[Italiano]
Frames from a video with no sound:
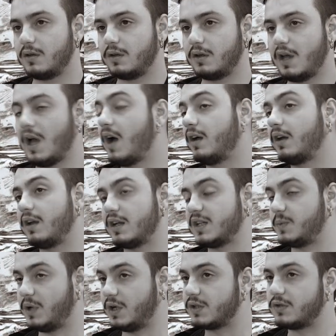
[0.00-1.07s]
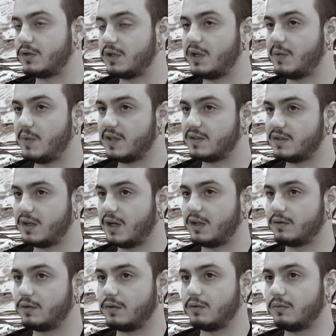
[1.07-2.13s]
che è anche la spiegazione del mio
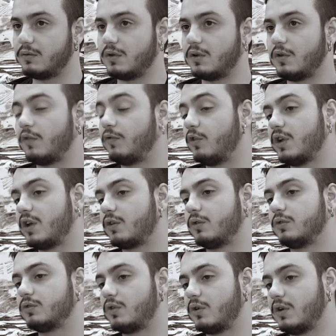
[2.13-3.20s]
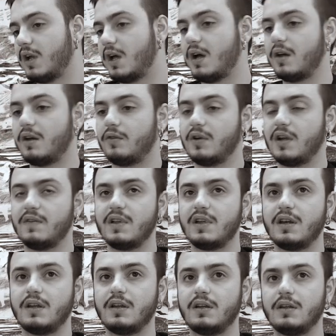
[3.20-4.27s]
astratto, non, non voler controllare, non
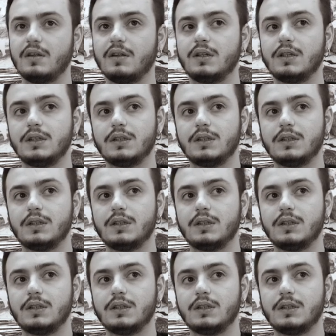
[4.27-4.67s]
avere...